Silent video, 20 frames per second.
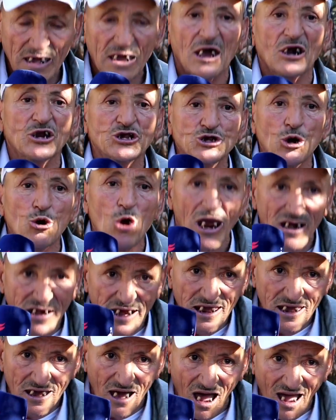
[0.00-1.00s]
خرجوا
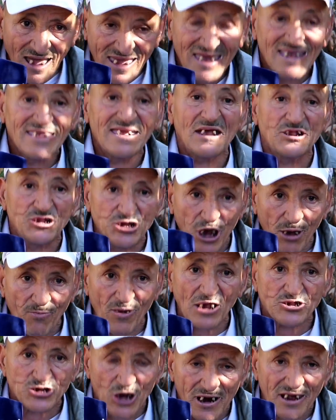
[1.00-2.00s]
عليها
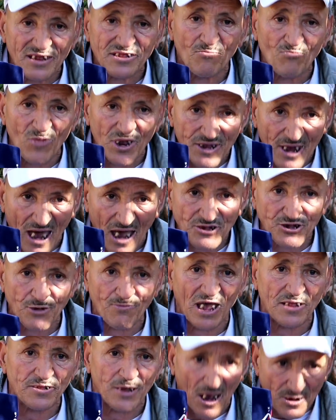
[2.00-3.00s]
تجيب 20 18
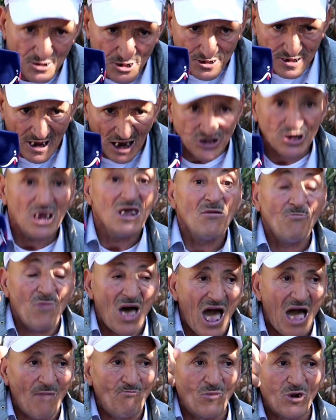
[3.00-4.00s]
17 16
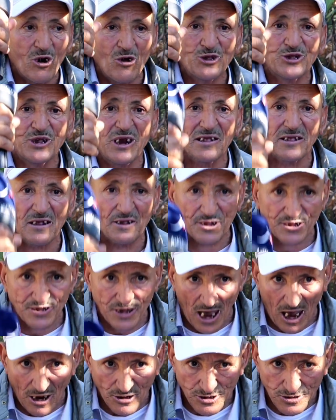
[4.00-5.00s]
ما عمرو نزلت
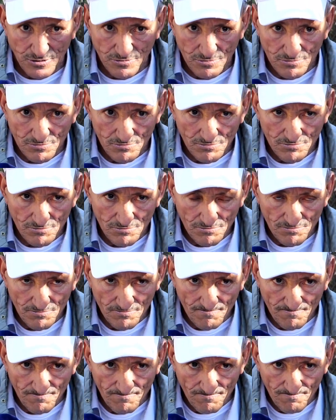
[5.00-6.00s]
16
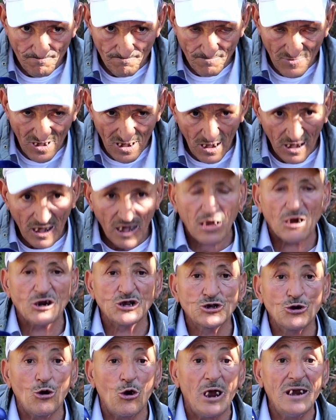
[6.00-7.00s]

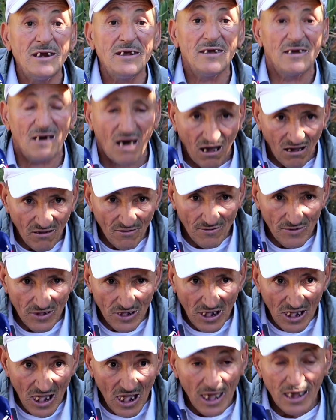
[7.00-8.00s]
خرجوا عليها
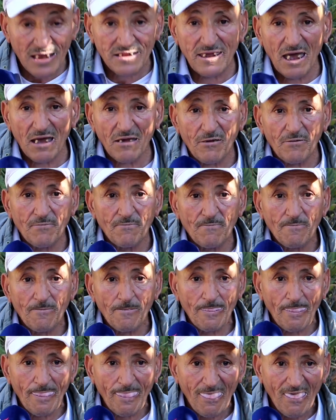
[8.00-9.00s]
أربعة
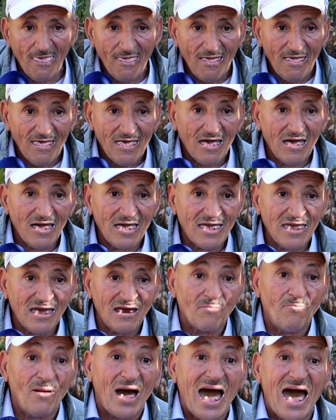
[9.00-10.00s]
أربعة ديال
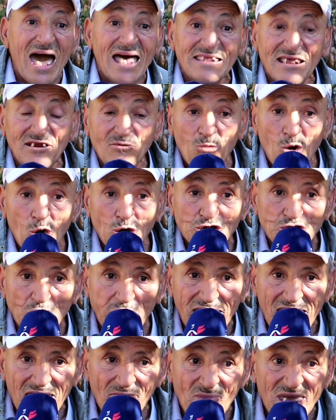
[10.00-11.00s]
المجرمين أربعة
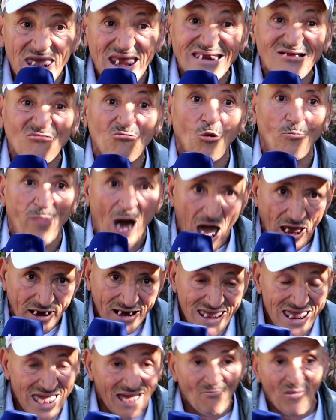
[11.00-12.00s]
المجرمين
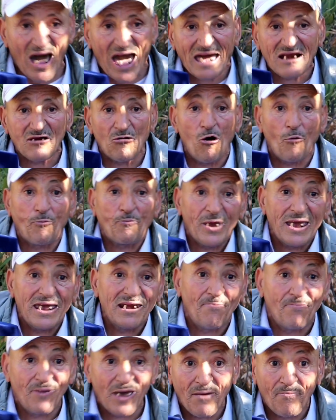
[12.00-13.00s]
الكبار
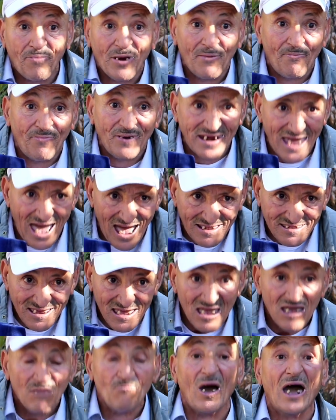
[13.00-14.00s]
معروفين بالبنات
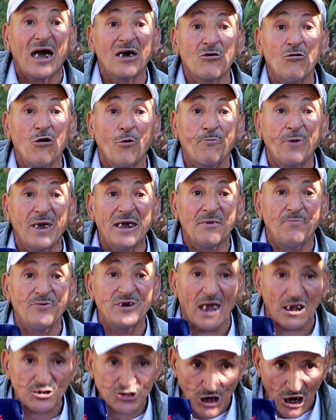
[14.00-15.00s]
معروفين
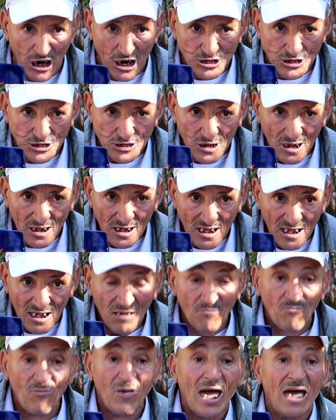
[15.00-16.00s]
بالحشيش
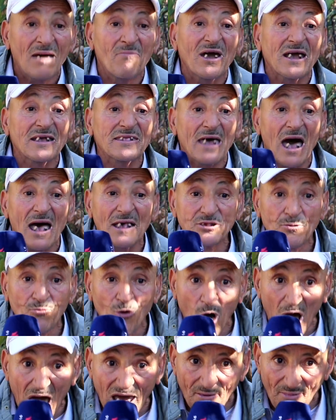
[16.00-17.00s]

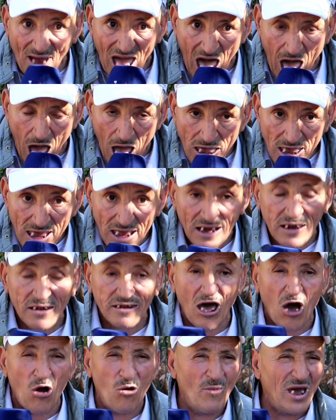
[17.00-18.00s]
مختصبوها أربعة
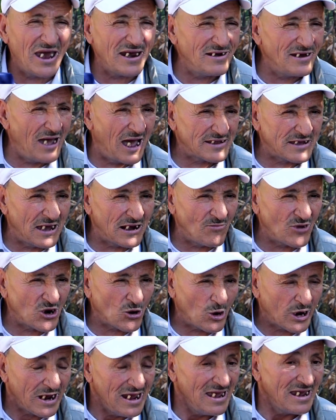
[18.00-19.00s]
اللهم إنا دانا
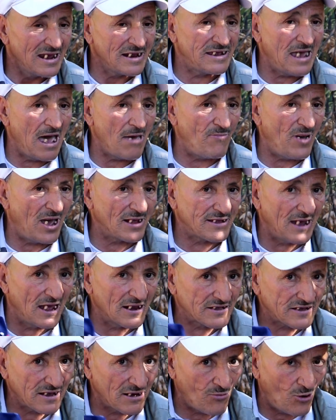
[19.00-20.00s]
منكم دابا
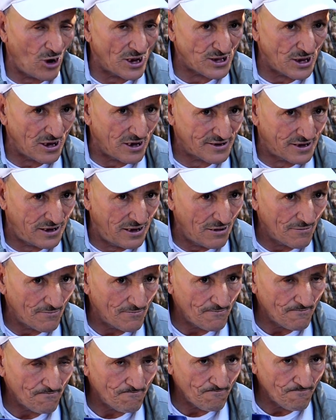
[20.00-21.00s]
دا نطلب وزير
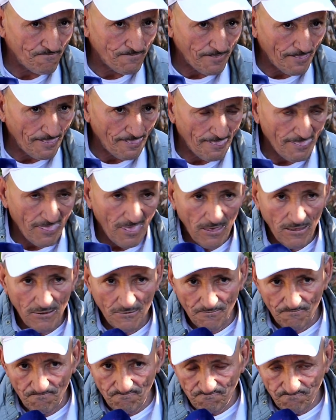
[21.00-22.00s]
شحال شحال
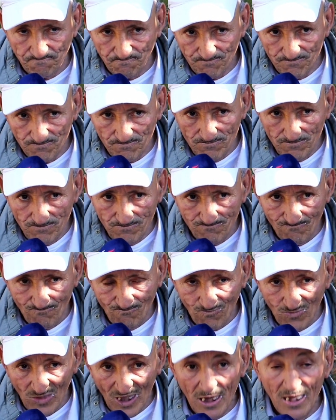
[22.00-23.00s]
شحال حكموا
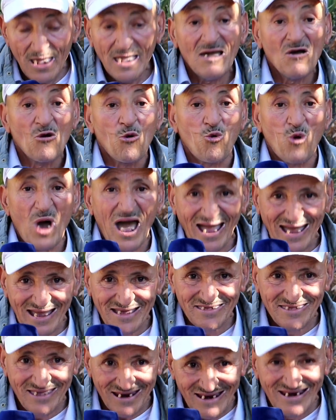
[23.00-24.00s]
عليهم
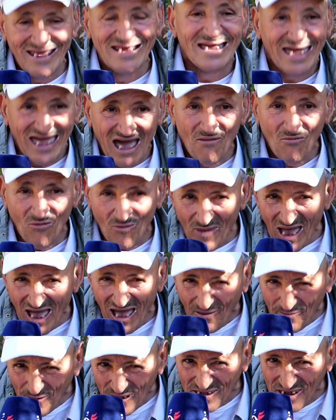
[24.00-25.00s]
واحد اللي قاموا
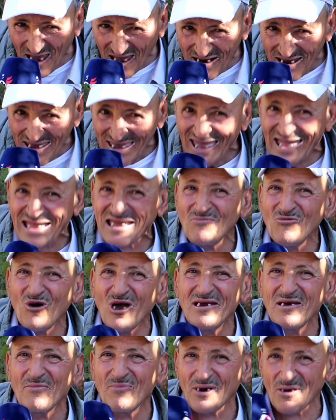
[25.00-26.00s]
معاه في الدار
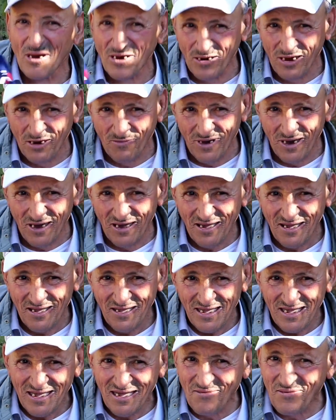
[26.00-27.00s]
حكموا عليه بربعة
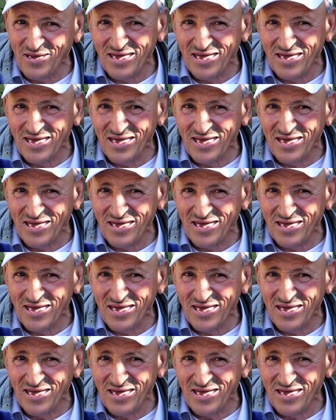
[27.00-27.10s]
تلبوس